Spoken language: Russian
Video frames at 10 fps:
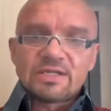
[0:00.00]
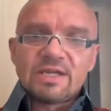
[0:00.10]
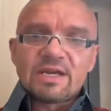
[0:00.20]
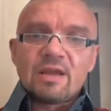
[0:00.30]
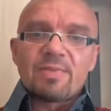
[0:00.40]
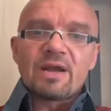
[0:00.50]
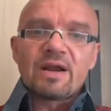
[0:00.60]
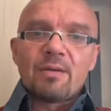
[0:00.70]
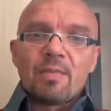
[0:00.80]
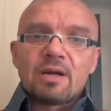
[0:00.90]
Это энергия,
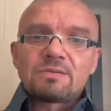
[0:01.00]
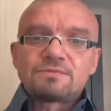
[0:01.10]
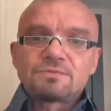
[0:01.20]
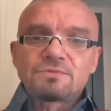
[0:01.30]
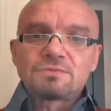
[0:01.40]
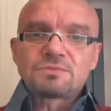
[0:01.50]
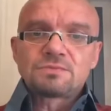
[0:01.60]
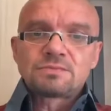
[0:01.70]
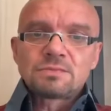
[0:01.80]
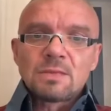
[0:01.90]
программа,
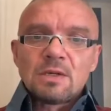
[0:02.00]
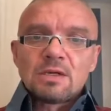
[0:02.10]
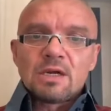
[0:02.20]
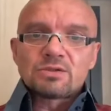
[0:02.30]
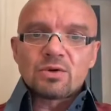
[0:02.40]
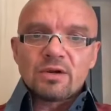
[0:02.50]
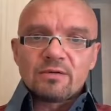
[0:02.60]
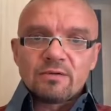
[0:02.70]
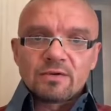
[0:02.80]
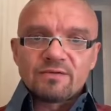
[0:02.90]

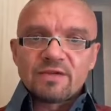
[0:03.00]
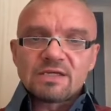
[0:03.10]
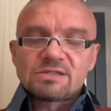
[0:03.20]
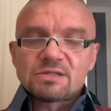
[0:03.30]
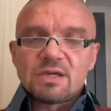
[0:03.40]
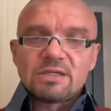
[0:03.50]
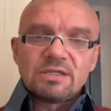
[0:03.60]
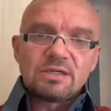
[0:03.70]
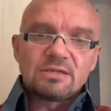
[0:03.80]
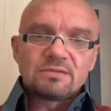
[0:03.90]
которая вот в нас,
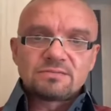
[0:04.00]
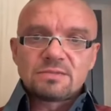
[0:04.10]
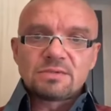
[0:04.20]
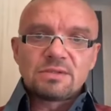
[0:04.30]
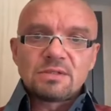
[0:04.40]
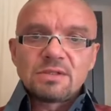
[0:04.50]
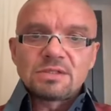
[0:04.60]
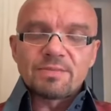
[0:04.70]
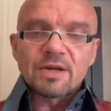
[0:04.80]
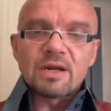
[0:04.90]
они,
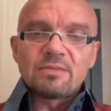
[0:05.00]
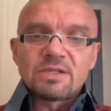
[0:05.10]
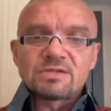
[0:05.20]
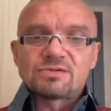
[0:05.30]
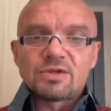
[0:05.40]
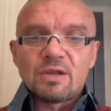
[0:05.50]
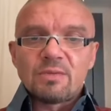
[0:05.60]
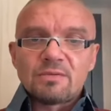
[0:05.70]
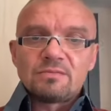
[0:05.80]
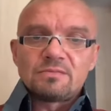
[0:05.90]
эти программы нас все
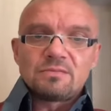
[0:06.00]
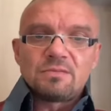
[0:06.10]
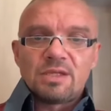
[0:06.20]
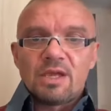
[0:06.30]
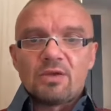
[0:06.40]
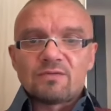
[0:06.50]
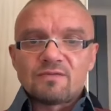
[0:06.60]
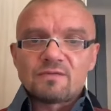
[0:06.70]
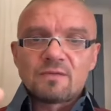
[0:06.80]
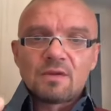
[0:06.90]
время меняют,
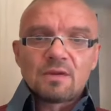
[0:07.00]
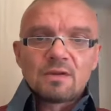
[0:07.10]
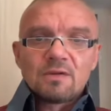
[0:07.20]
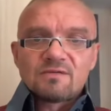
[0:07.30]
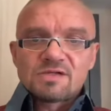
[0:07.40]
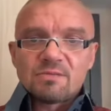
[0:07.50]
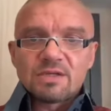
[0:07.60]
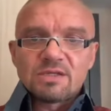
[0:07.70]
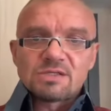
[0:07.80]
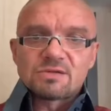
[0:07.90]

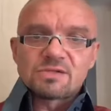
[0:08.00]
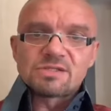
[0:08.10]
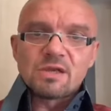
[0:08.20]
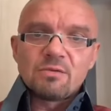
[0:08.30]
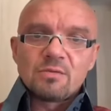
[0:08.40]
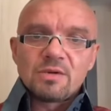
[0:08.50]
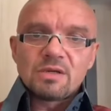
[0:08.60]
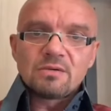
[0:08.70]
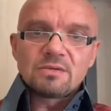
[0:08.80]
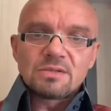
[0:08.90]
взаимодействуют с нами.
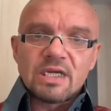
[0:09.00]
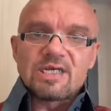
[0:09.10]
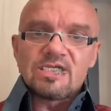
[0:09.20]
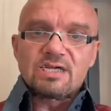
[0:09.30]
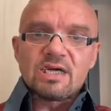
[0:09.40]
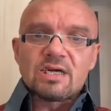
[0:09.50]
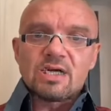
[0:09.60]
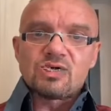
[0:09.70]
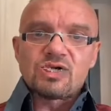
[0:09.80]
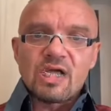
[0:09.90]
Мы, исходя из
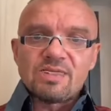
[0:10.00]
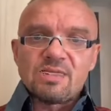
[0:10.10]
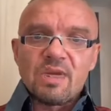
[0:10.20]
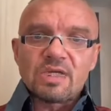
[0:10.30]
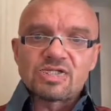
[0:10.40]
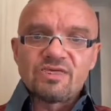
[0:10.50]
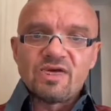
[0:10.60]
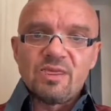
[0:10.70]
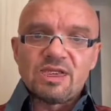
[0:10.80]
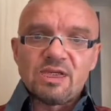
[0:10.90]
них, ощущаем себя
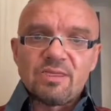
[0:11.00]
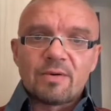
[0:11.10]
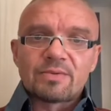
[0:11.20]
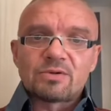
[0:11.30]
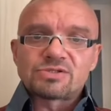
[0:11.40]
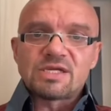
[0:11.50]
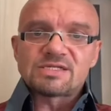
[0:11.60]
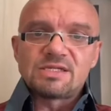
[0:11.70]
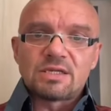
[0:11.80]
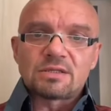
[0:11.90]
живыми типа, потому что
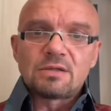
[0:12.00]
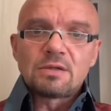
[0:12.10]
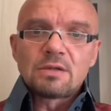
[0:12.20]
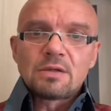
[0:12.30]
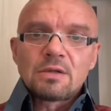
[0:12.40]
нас нет –